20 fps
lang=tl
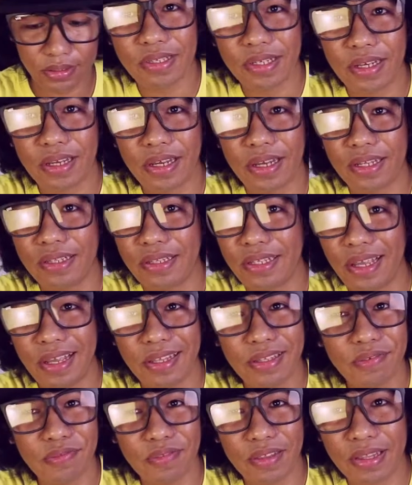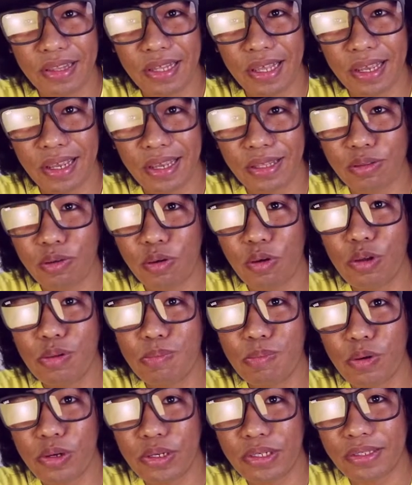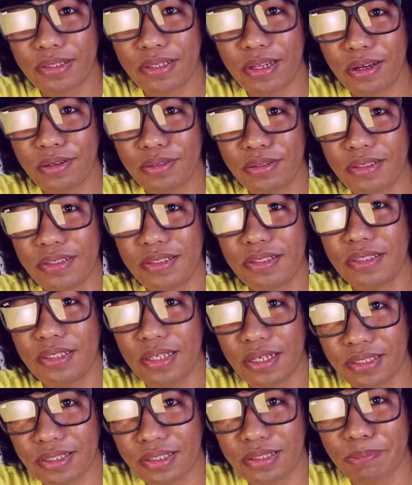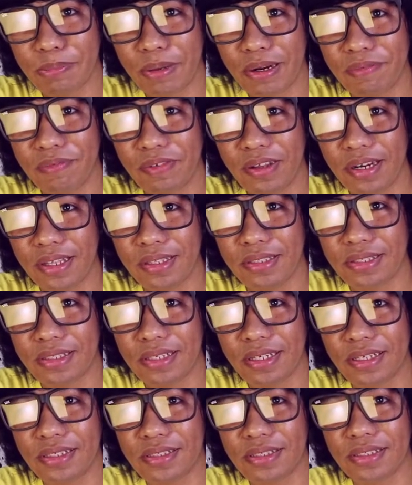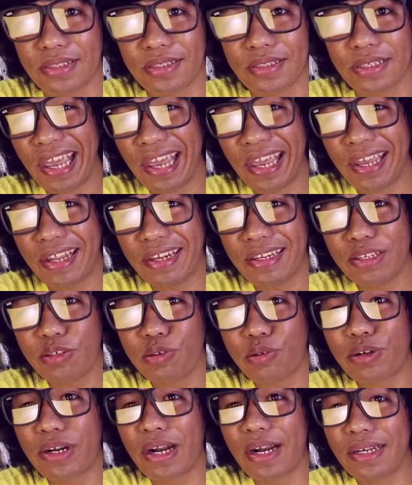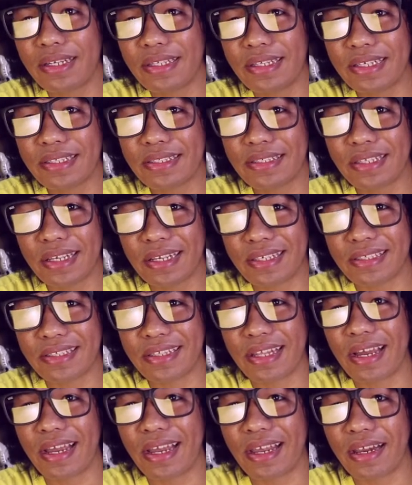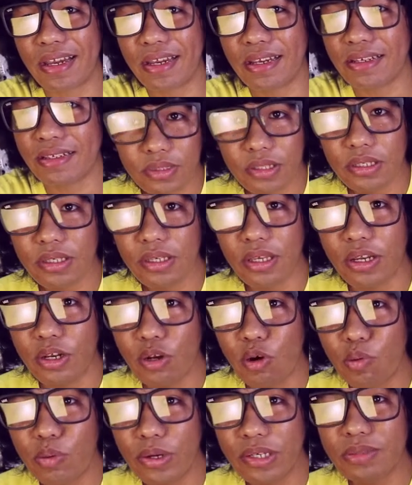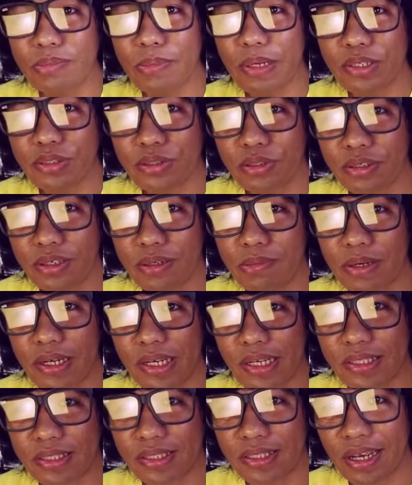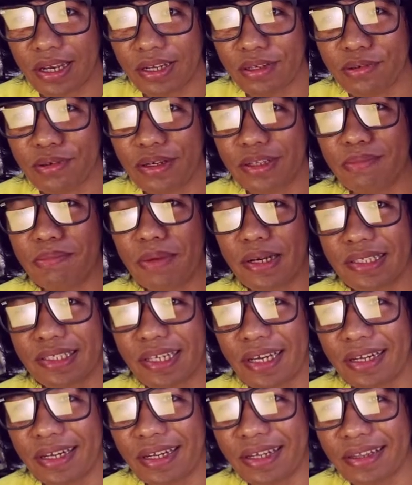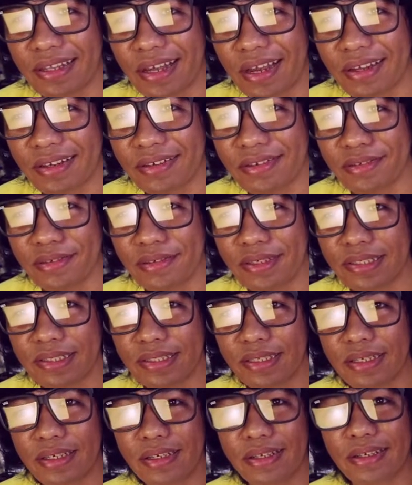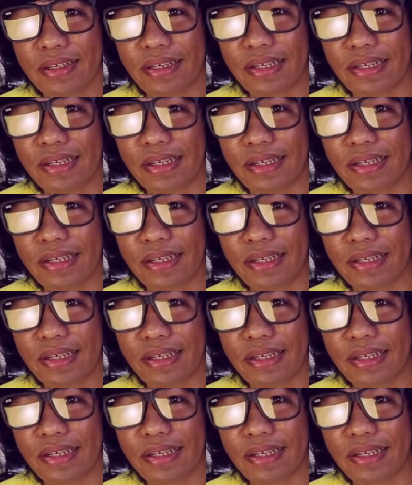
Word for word: na, the end of the day, it all boils down to the judge's preferences and your artistic style. And always make sure na mag-ensayo at magsanig tayo kasi